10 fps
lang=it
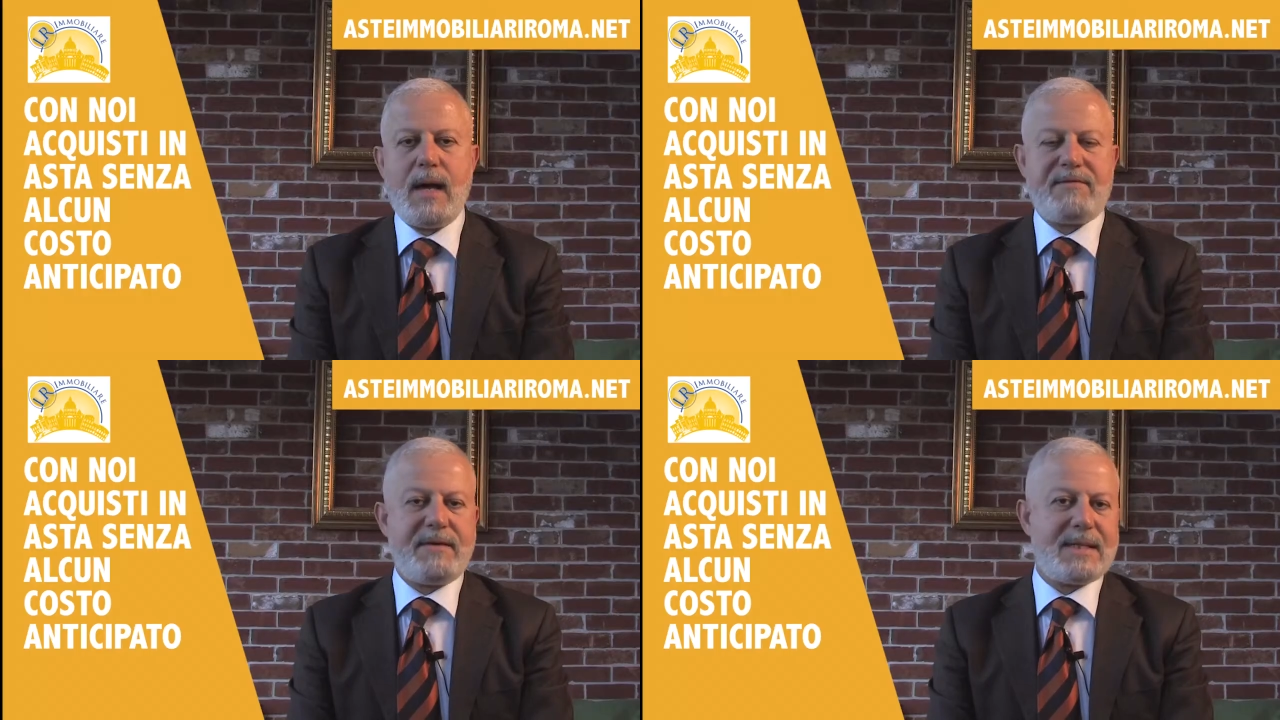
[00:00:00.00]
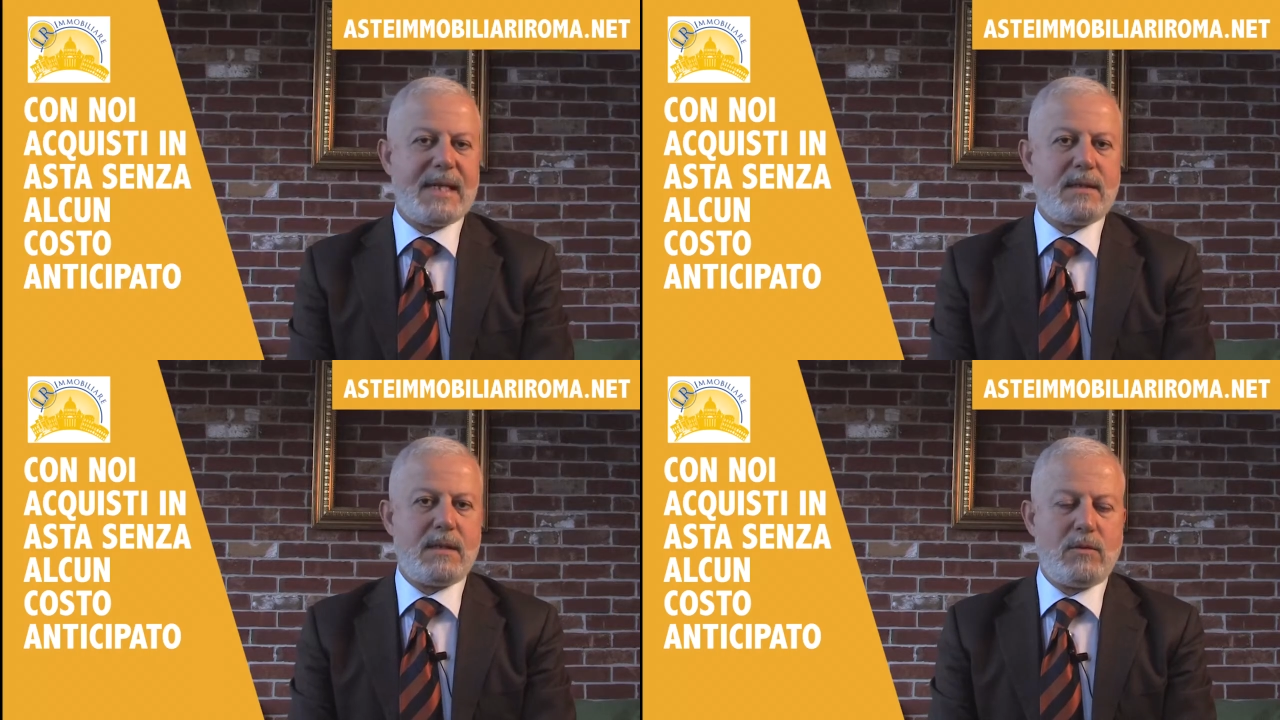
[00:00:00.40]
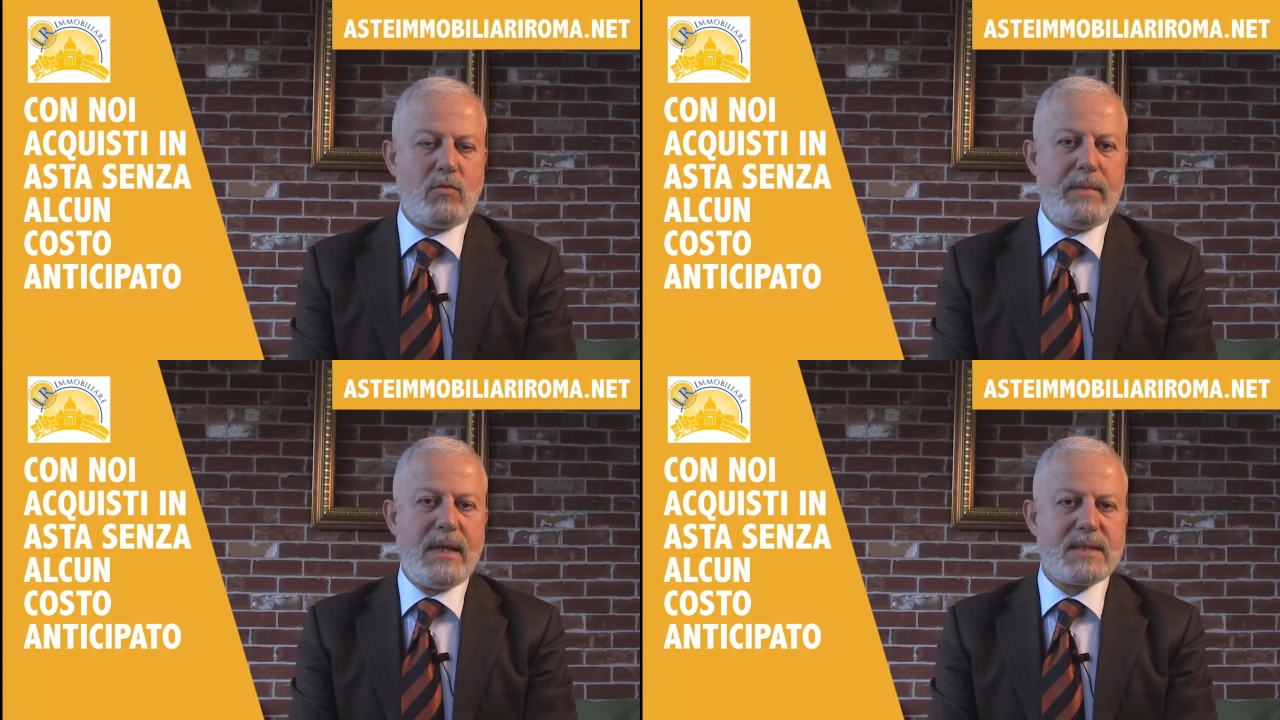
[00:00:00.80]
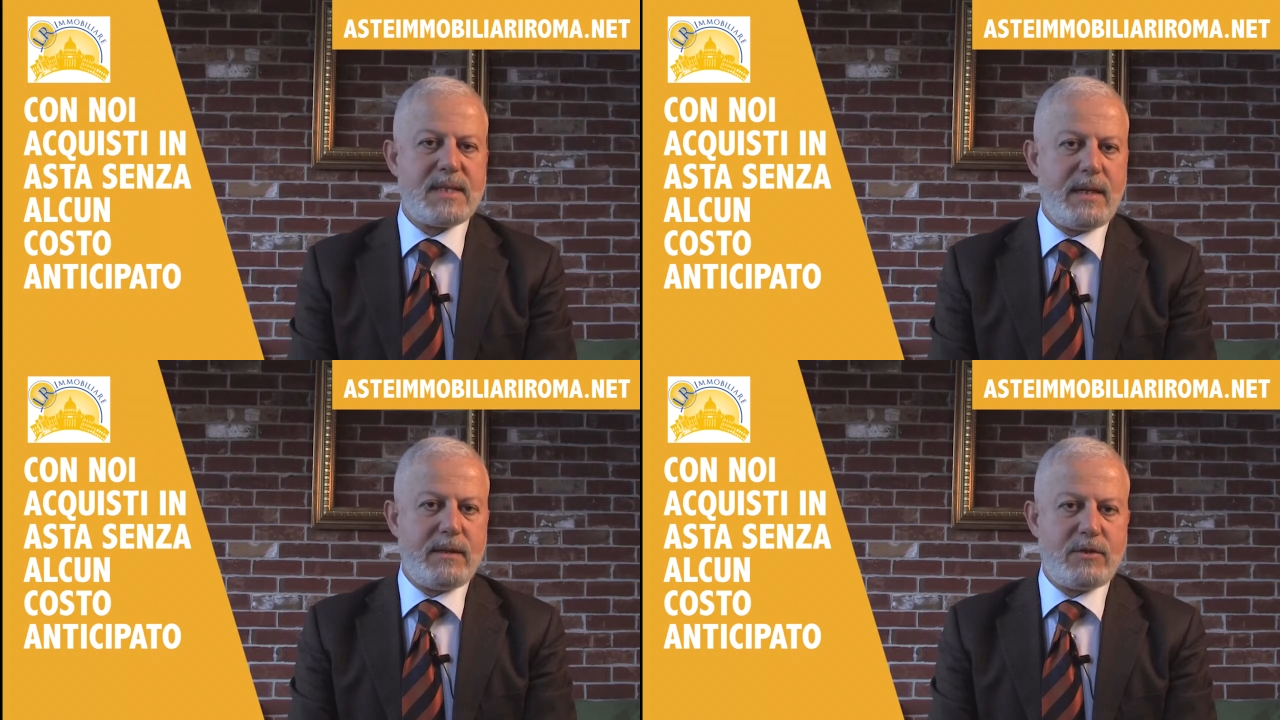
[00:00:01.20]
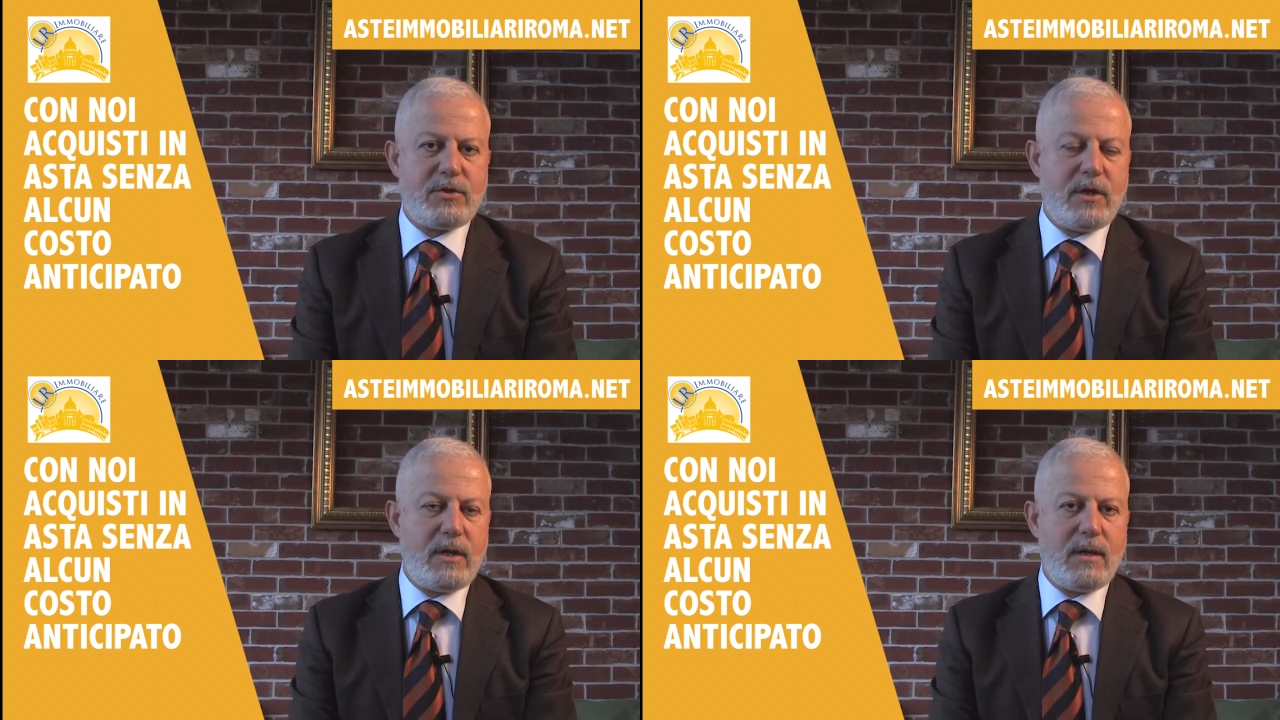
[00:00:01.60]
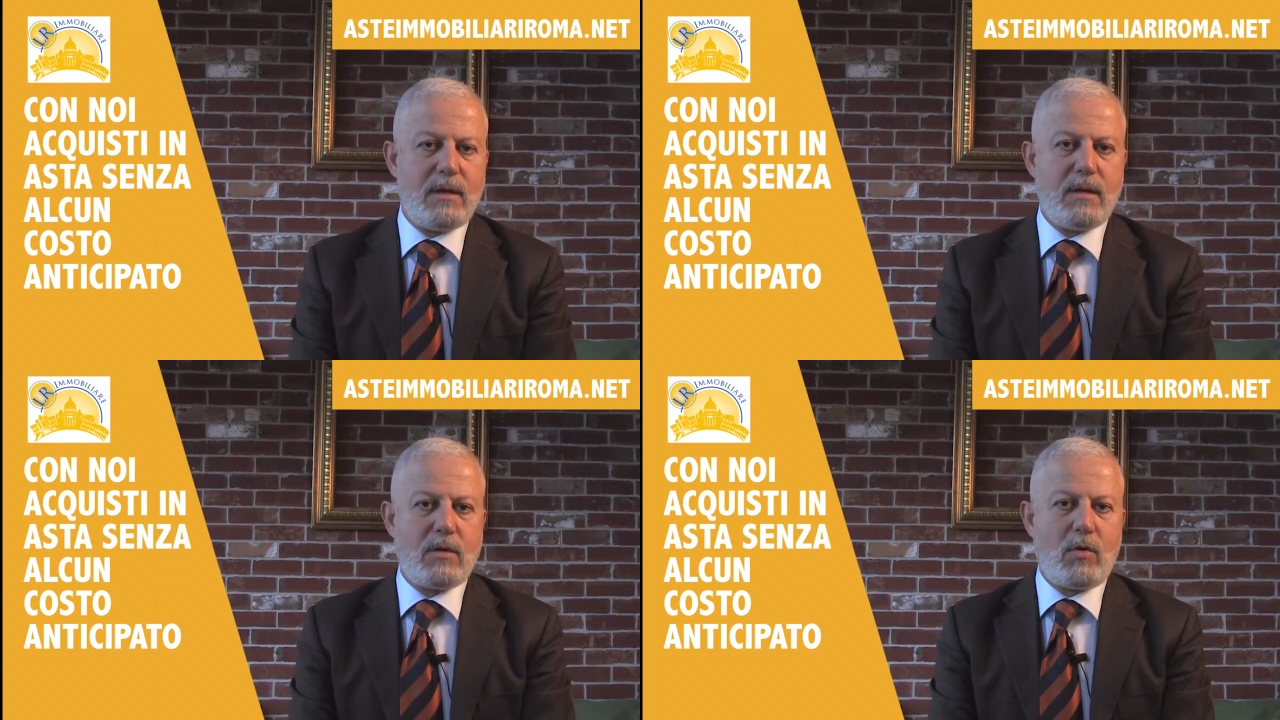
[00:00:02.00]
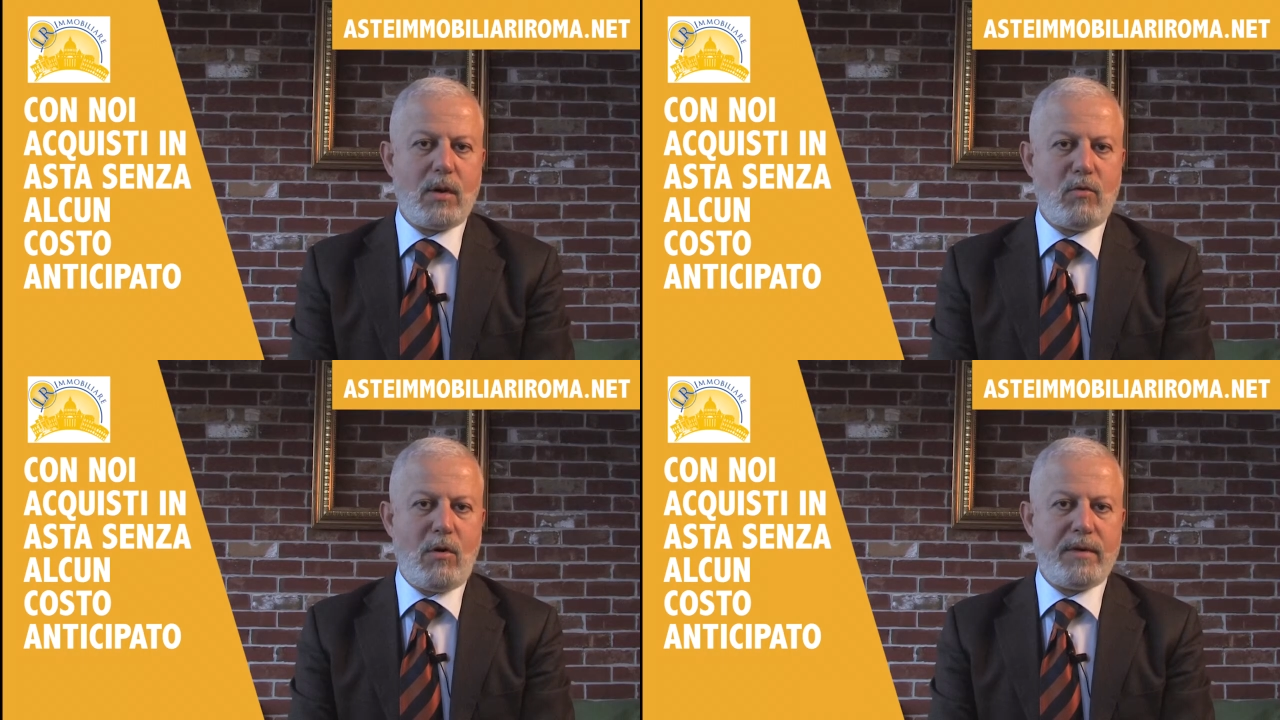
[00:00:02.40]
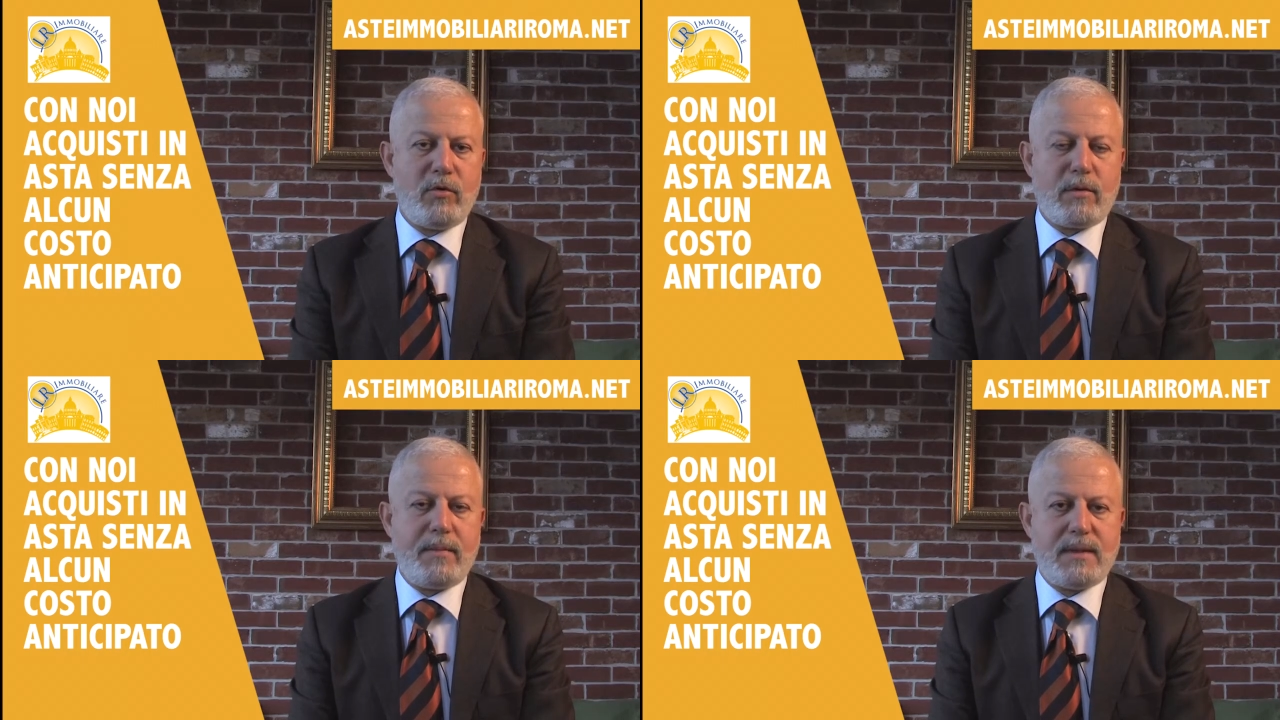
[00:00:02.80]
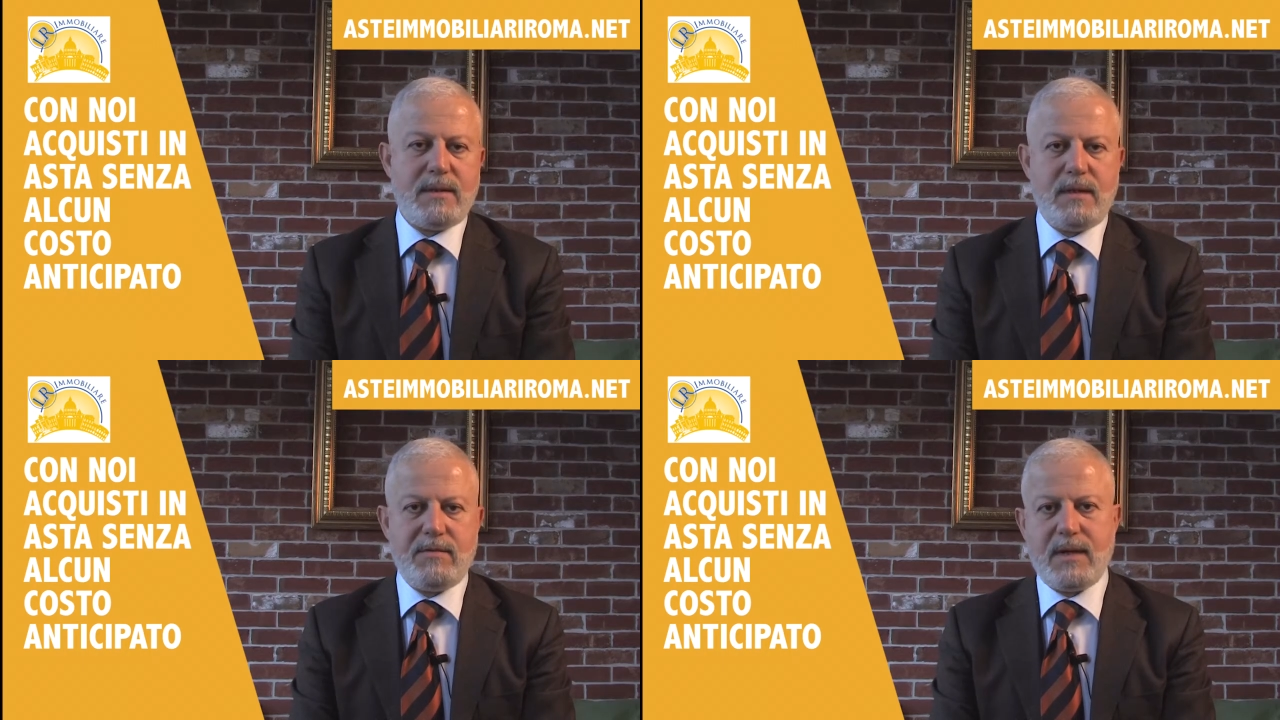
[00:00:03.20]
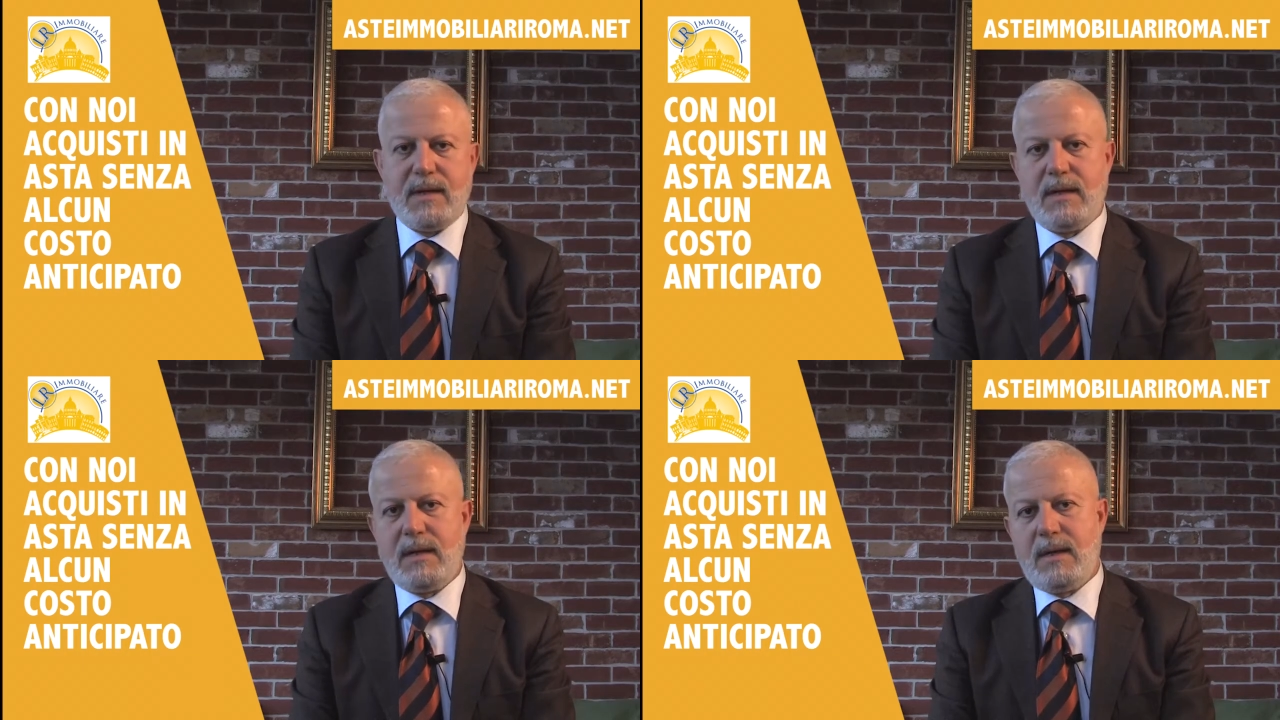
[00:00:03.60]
far data dal 2016 con la nuova normativa